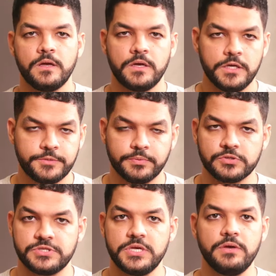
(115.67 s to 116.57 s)

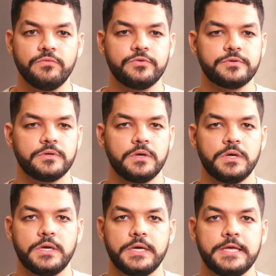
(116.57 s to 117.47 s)
explosivos
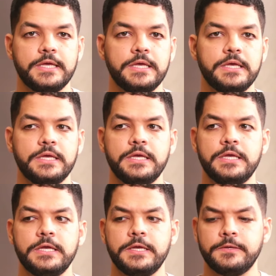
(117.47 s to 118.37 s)

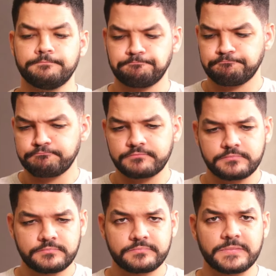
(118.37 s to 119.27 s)
e,
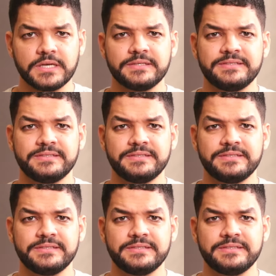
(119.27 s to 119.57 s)
e